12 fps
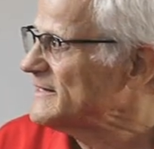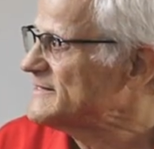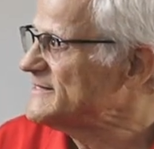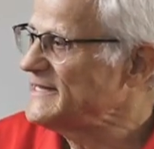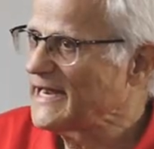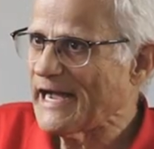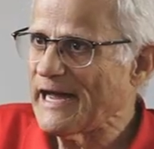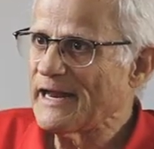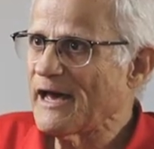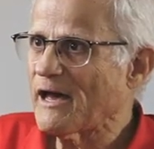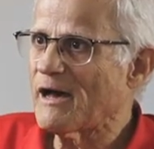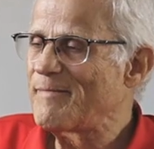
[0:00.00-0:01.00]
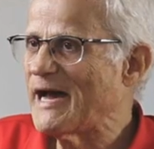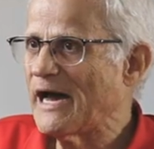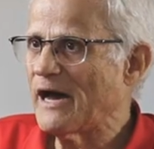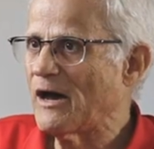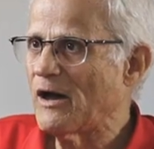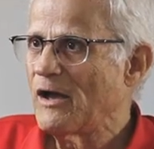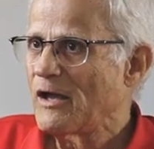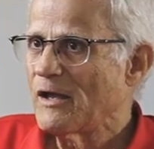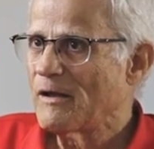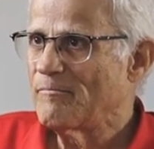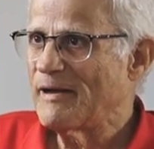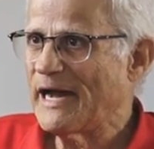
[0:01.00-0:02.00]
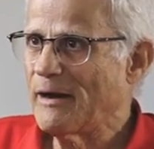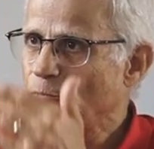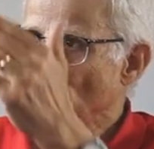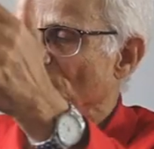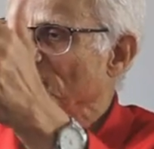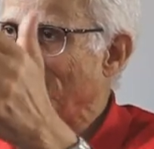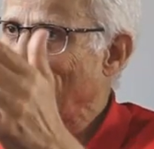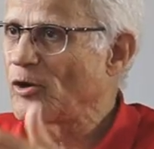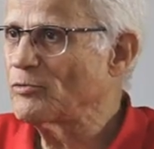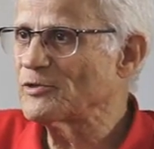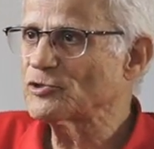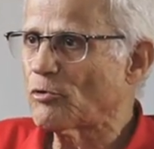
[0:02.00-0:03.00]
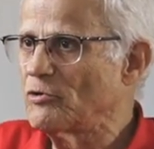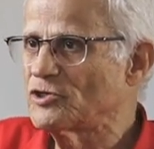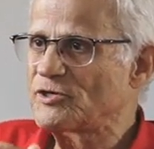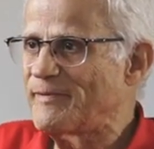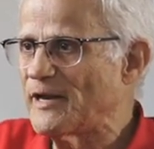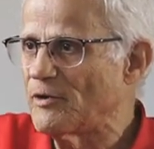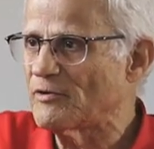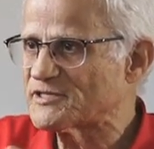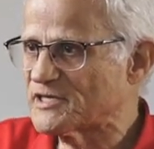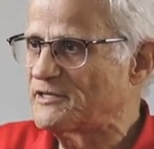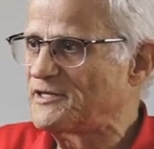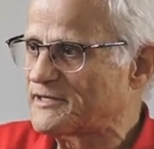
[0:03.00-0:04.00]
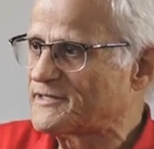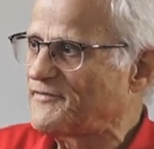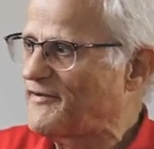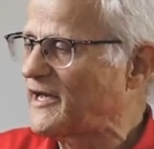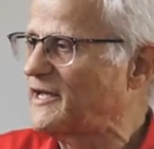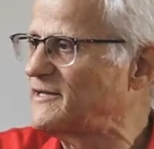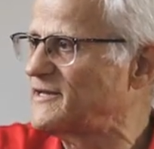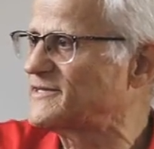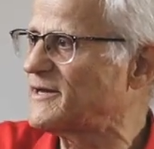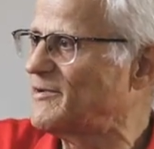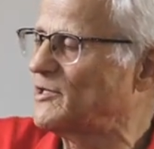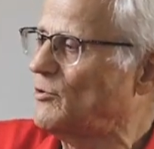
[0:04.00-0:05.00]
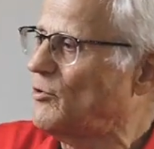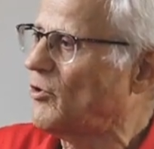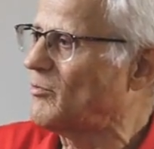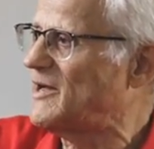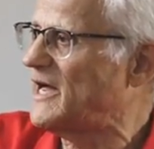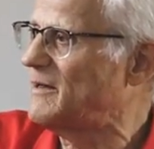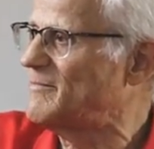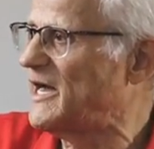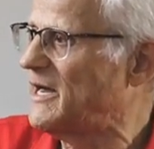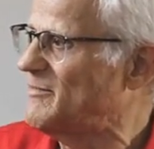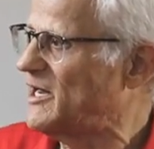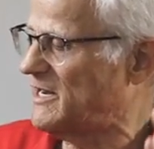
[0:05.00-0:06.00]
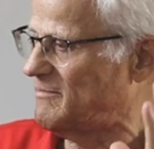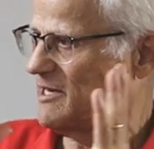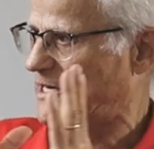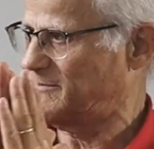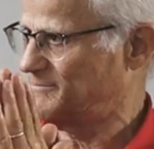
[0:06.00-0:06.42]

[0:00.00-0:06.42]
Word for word: تدير علاقه مع مع منظمه وما لك بانه خصك دير اتفاقيه ديال تبادل الحر مع مع مع مع